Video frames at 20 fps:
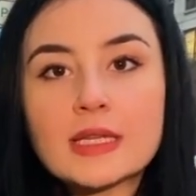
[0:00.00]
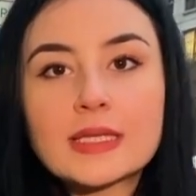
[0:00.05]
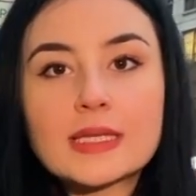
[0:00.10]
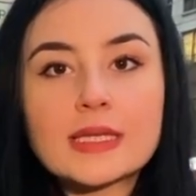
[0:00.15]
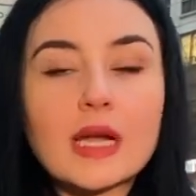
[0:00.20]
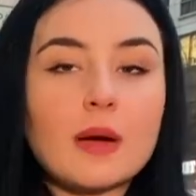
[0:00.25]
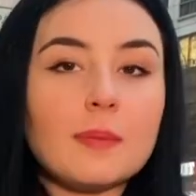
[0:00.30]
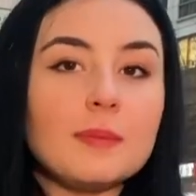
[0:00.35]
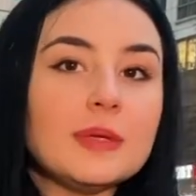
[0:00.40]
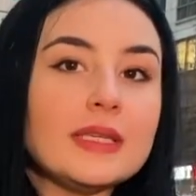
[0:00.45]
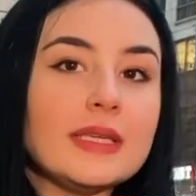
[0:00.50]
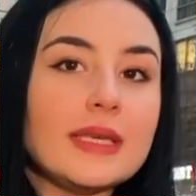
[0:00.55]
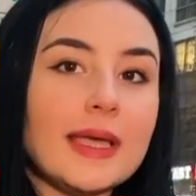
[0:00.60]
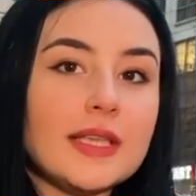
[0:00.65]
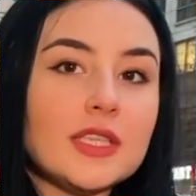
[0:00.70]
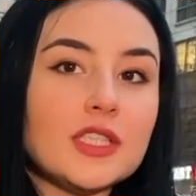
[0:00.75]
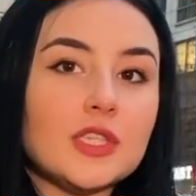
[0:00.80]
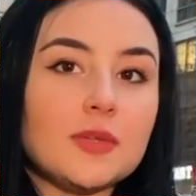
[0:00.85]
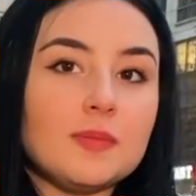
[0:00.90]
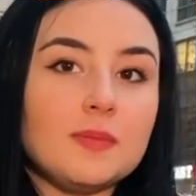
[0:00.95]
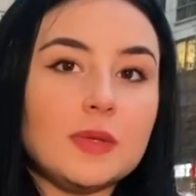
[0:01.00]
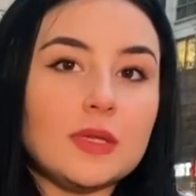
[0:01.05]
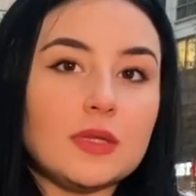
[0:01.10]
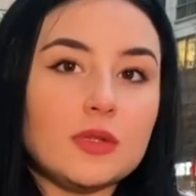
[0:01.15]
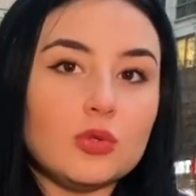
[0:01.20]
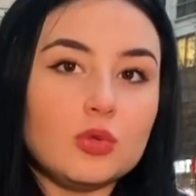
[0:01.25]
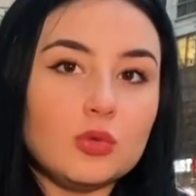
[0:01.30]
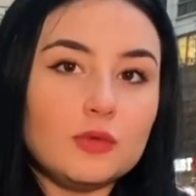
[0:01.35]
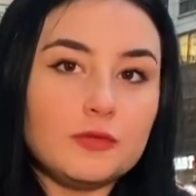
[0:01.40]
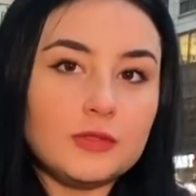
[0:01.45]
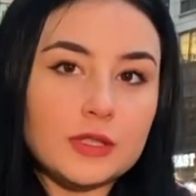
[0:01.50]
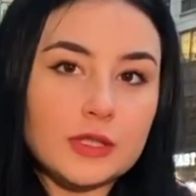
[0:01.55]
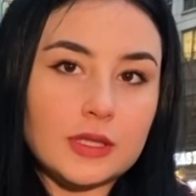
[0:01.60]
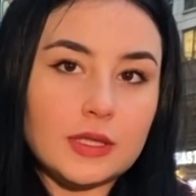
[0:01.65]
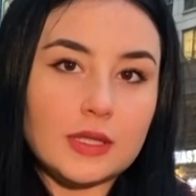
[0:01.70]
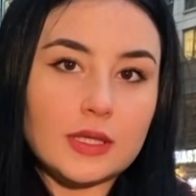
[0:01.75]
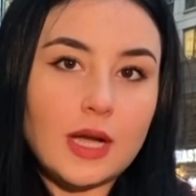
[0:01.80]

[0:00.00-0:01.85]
Trump'ın genç bir Loofer e,